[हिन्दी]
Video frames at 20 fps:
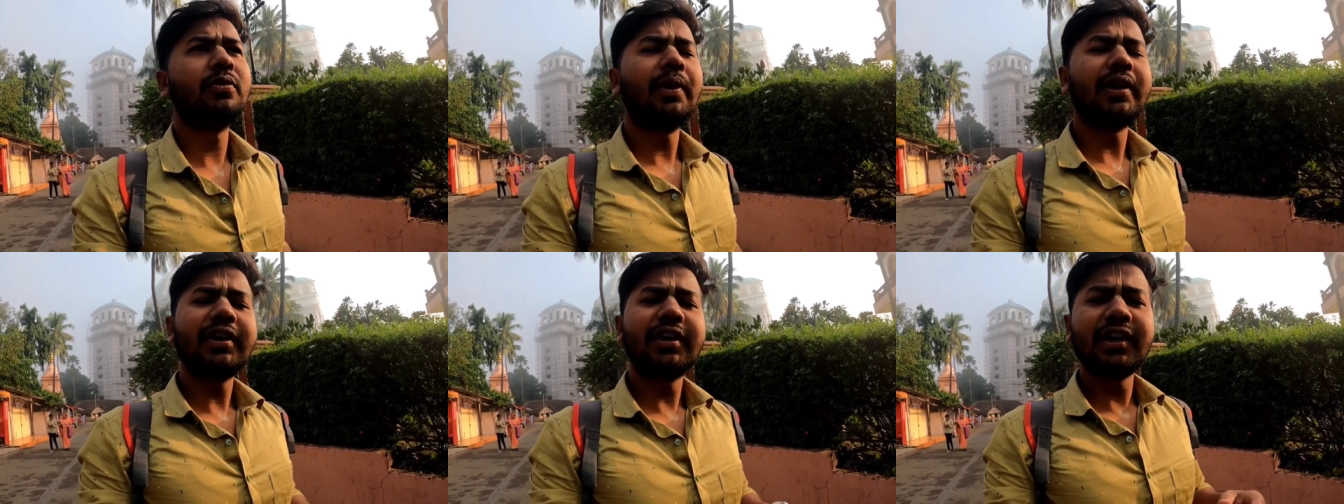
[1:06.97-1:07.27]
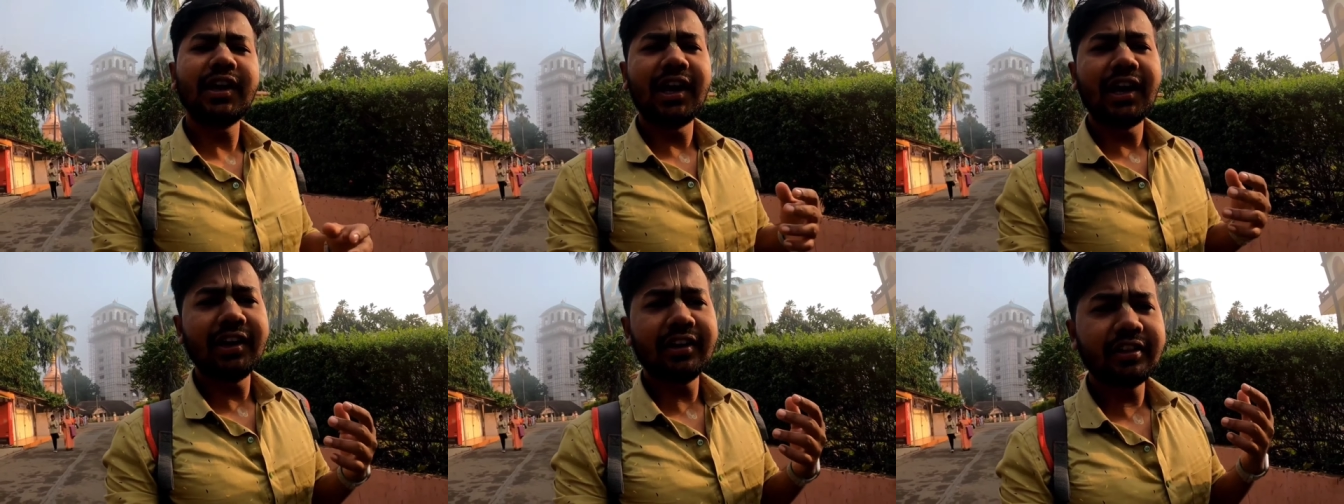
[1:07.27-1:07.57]
सुबह
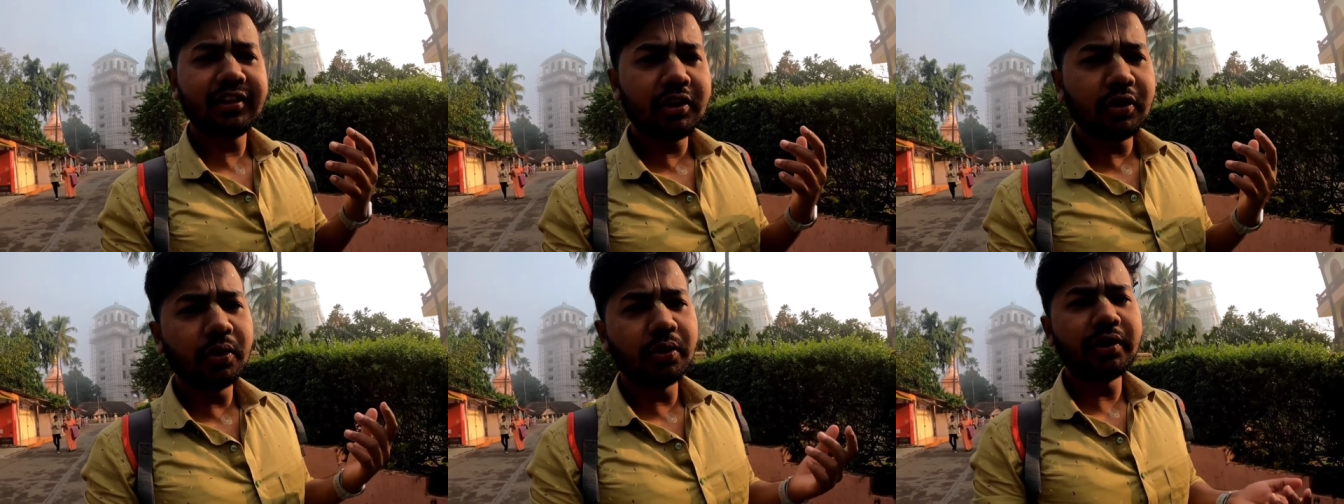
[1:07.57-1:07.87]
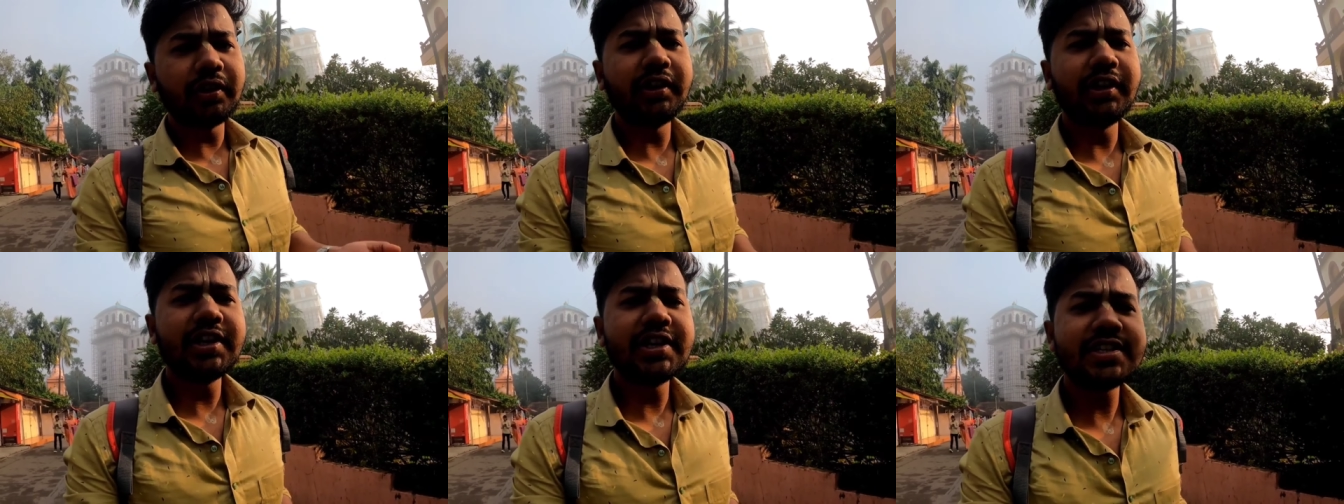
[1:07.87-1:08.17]
की आरती
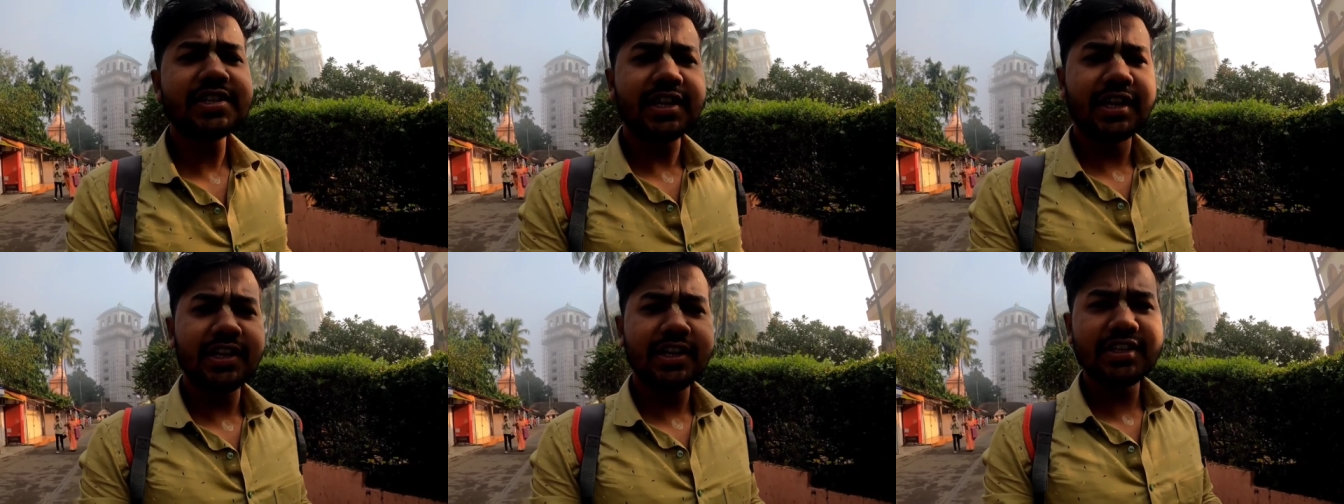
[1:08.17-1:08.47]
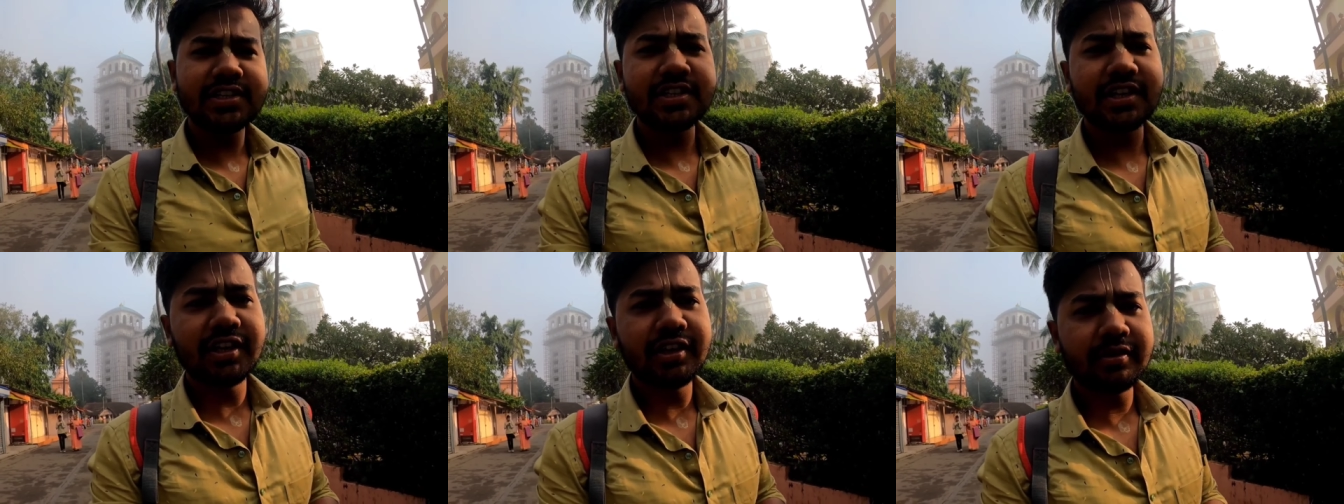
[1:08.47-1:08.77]
होती है
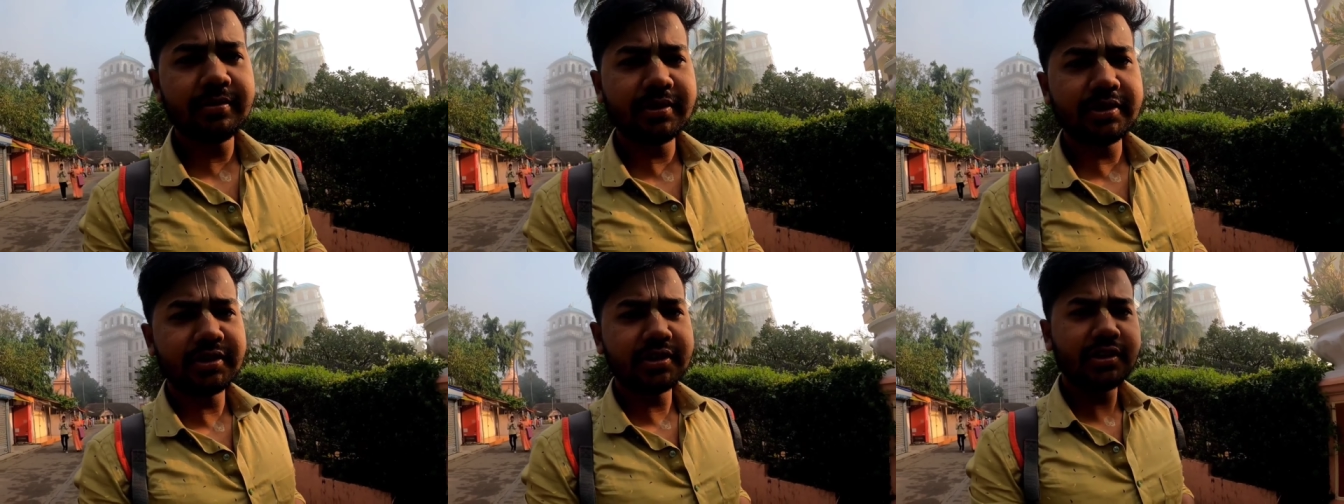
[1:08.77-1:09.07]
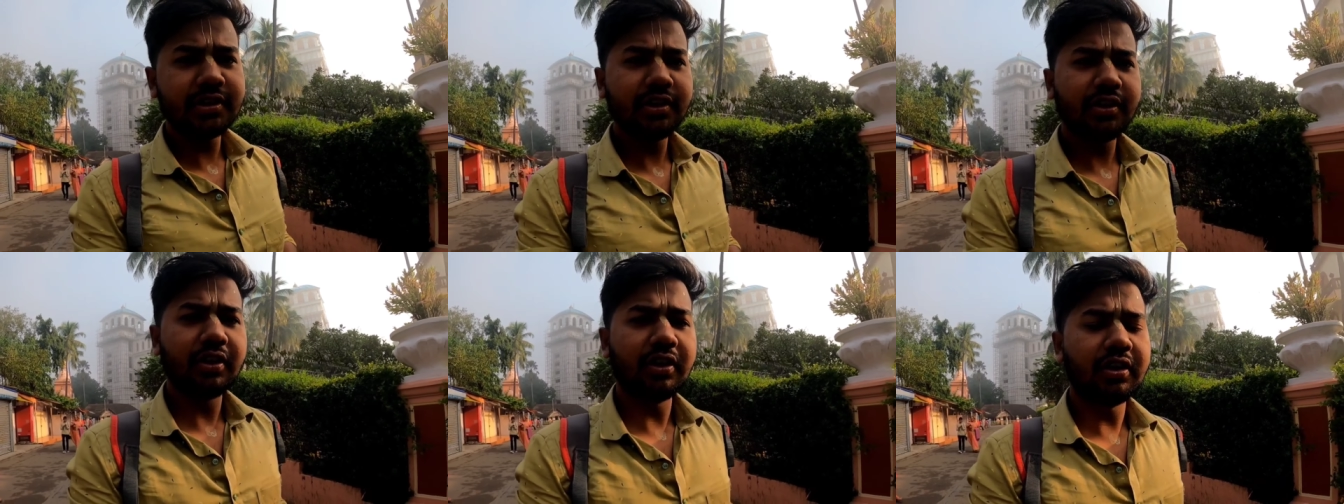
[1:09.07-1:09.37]
साढ़े चार
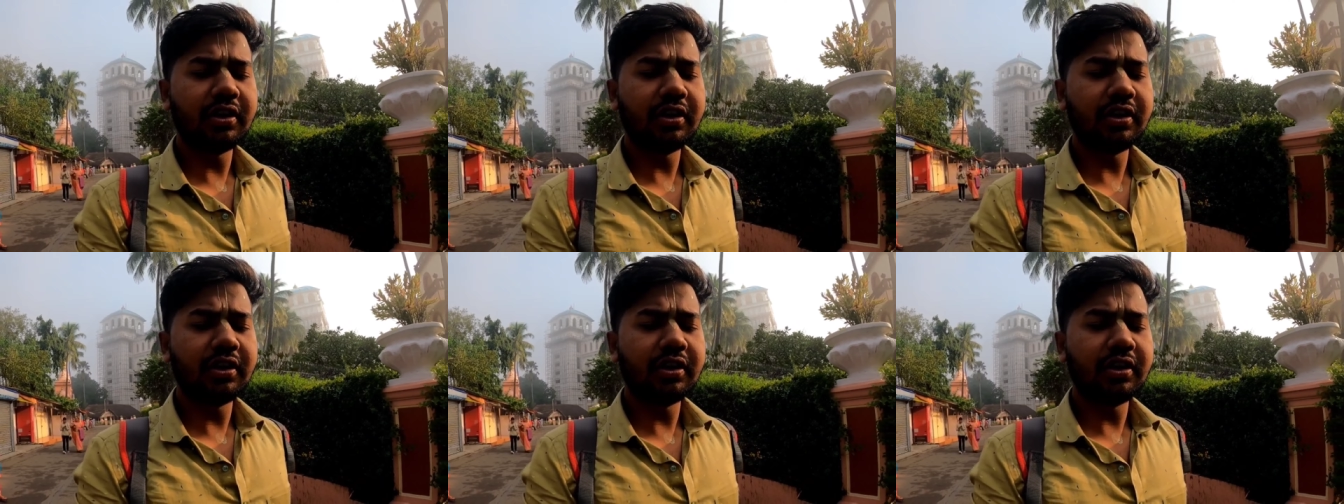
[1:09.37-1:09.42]
बजे